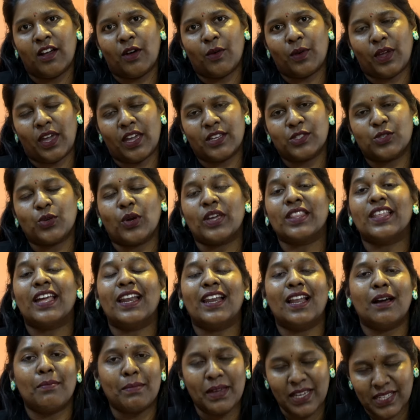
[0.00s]
ஓகே ஸோ இது
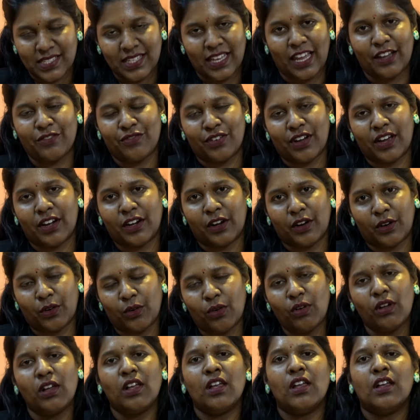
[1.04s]
எல்லாமே சேஃபாக
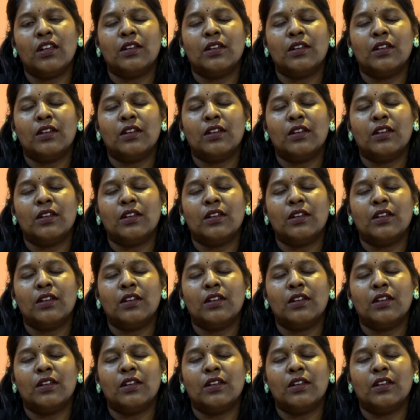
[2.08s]
இருக்கணும்